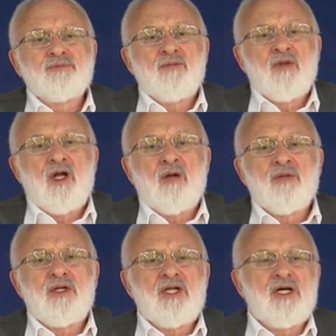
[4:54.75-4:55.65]
nelle
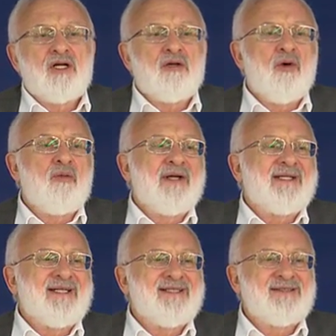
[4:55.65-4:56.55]
nostre forze.